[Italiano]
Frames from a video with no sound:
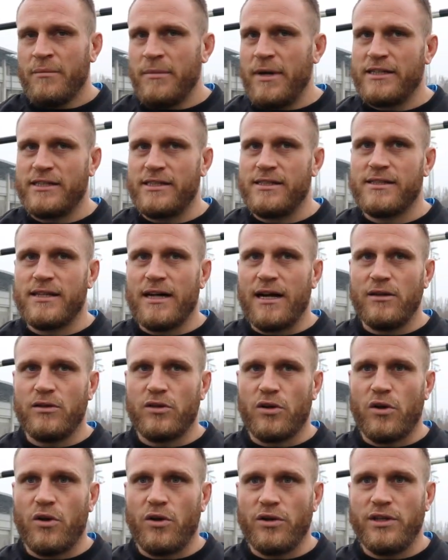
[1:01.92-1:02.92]
Beh,
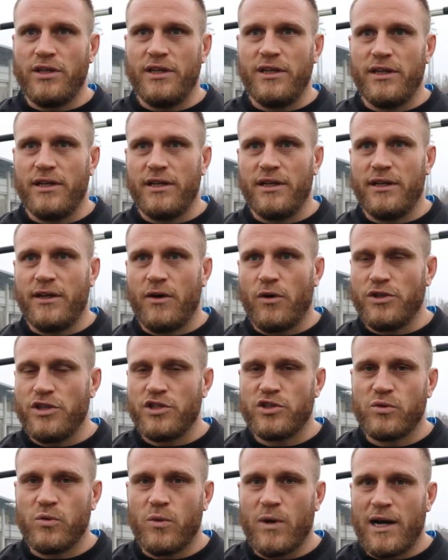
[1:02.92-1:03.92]
senz'altro ogni, ogni,
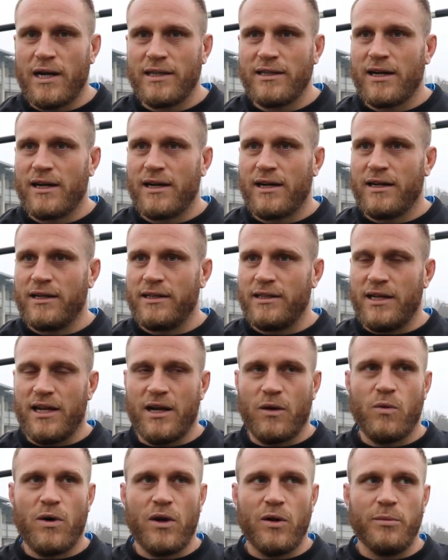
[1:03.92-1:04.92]
squadra
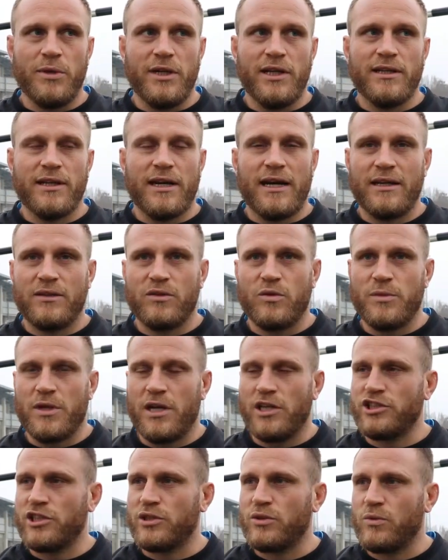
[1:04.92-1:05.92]
nella quale ho militato mi ha
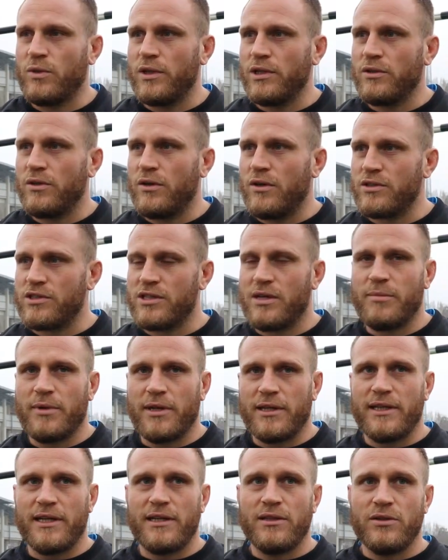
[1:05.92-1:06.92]
lasciato qualcosa,
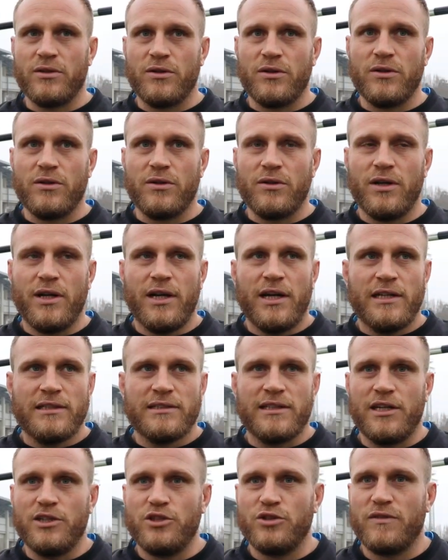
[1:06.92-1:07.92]
partendo
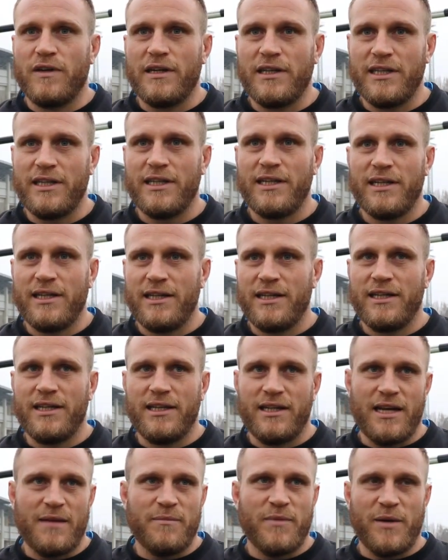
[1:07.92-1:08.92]
dalle
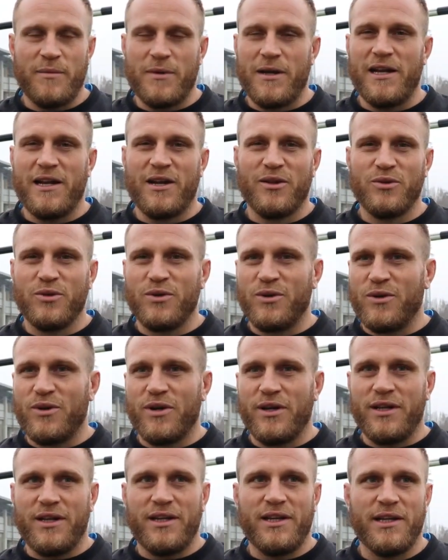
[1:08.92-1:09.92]
giovanili ai primi
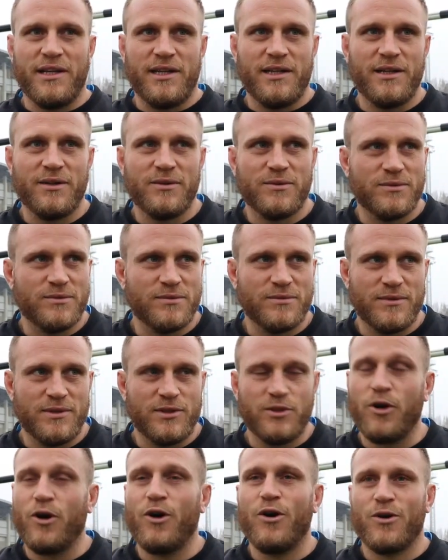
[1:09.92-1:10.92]
allenatori, un,
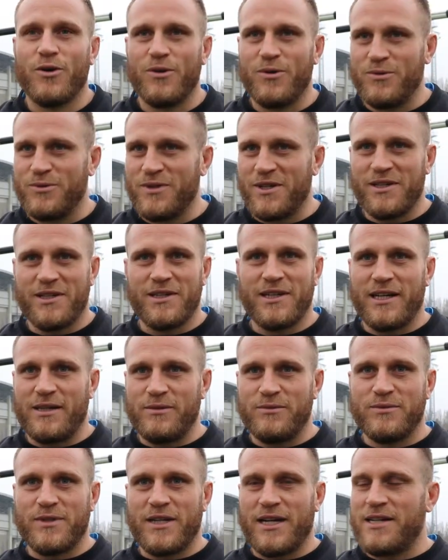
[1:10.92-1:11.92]
il Toro, una,
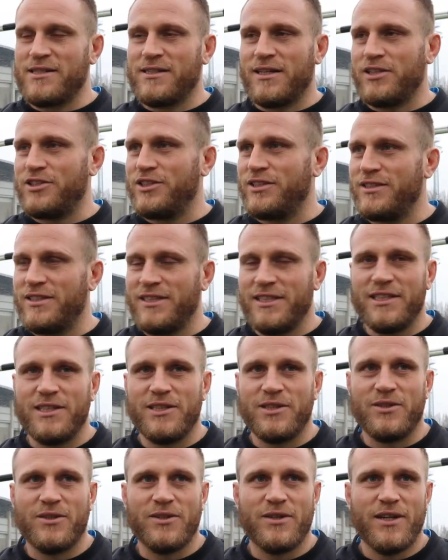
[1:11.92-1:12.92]
un ragazzo
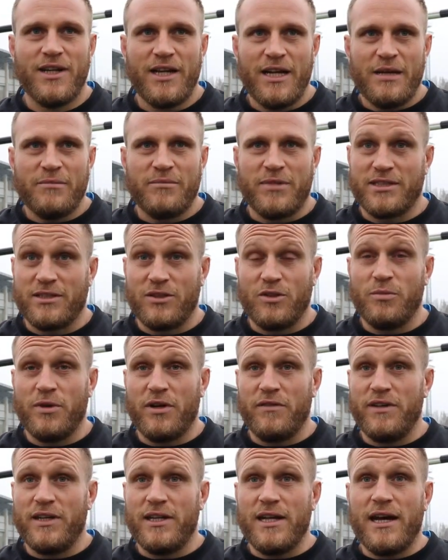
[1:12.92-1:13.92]
argentino, passando
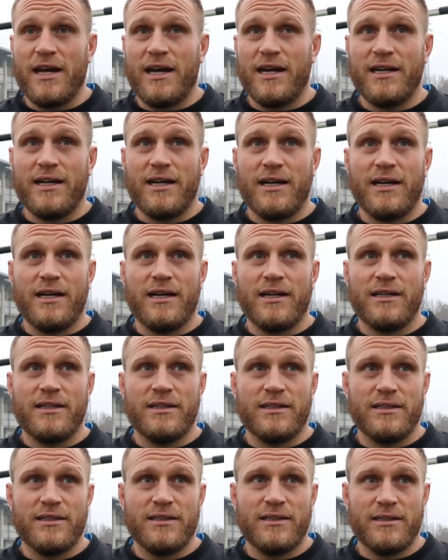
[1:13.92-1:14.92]
per
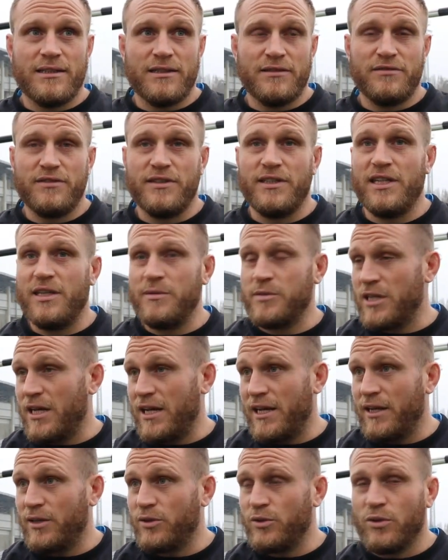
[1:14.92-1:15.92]
Viadana, eh, Philips
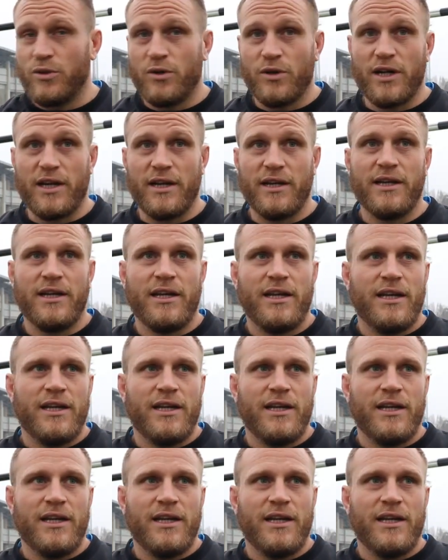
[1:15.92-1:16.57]
allenatore,